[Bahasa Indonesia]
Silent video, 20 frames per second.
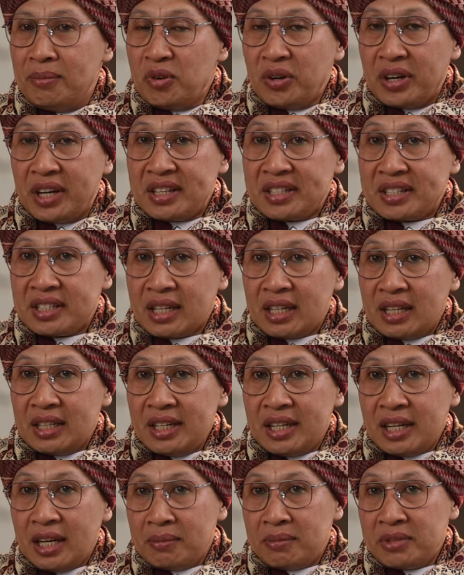mungkin
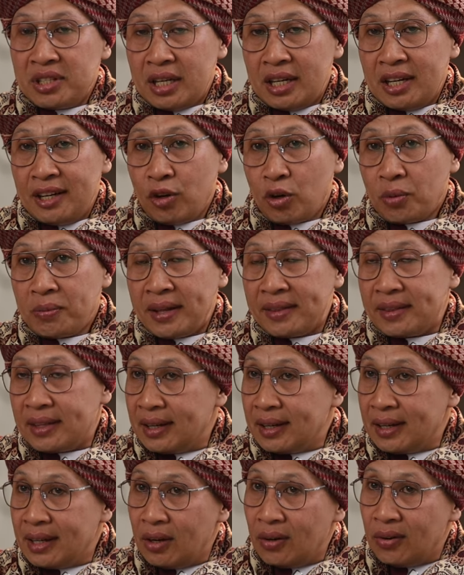sekali dalam menjalani rumah
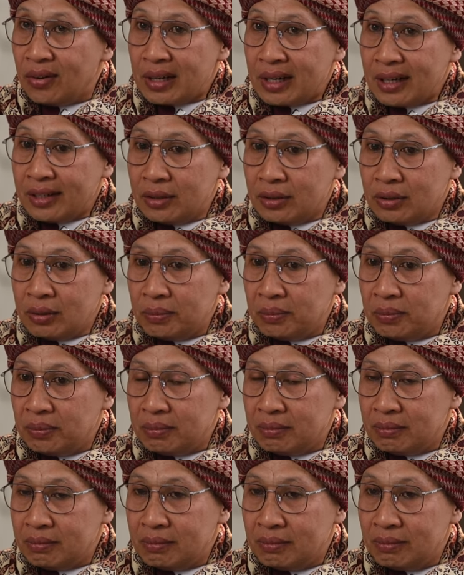tangga orang itu
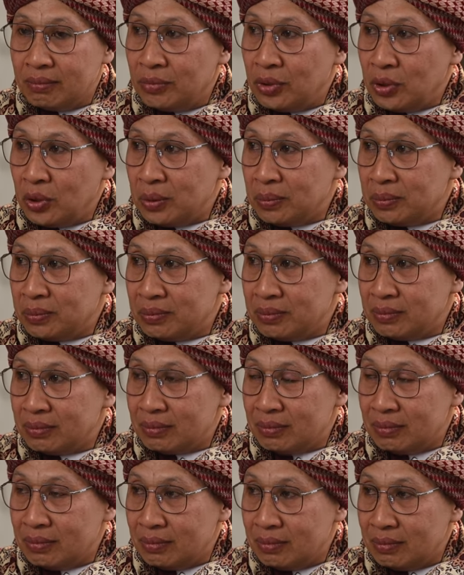belum
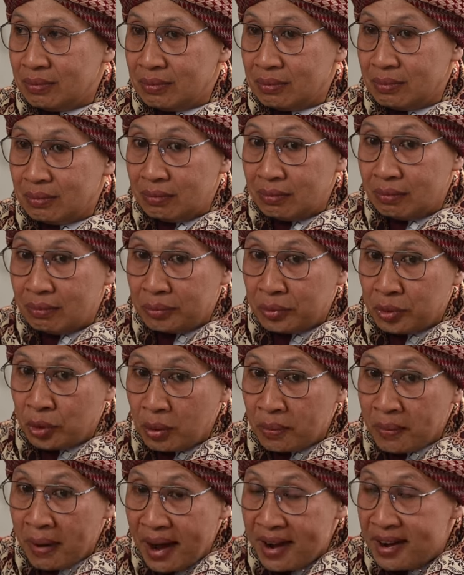
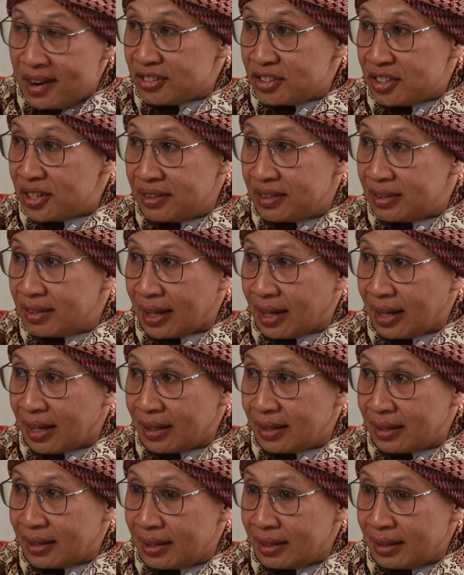belum ada cinta
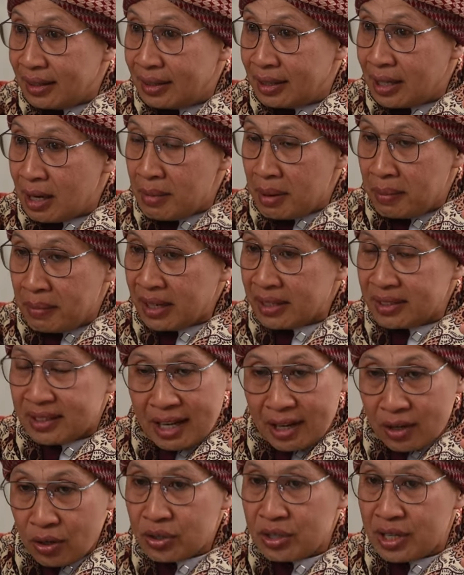dan memang
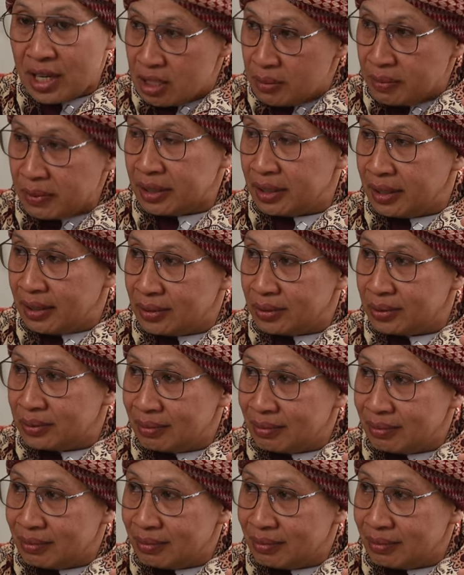seharusnya seperti itu.